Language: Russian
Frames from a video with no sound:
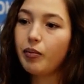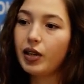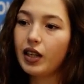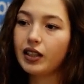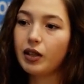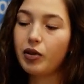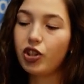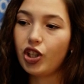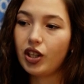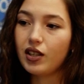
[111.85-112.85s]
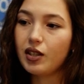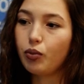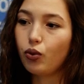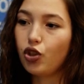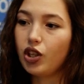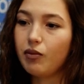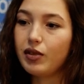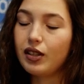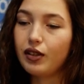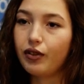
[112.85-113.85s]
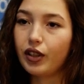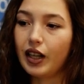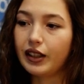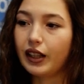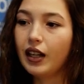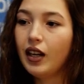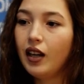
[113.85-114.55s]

о порядке обращения за получением сертификата.